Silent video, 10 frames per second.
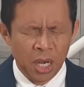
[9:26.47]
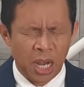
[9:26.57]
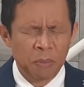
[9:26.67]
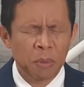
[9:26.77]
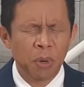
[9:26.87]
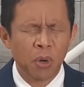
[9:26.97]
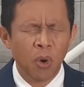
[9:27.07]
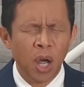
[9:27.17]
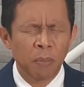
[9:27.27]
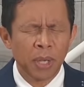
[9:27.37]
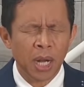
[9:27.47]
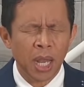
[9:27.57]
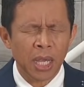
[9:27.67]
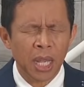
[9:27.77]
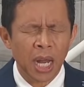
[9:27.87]
Kami berdoa
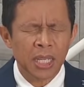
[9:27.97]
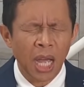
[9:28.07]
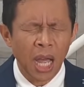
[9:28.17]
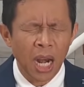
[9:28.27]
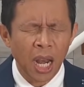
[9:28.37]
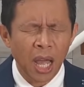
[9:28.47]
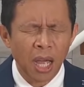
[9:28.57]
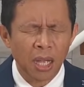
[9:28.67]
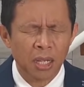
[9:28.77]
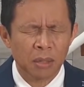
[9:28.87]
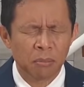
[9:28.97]
biarlah kiranya Allah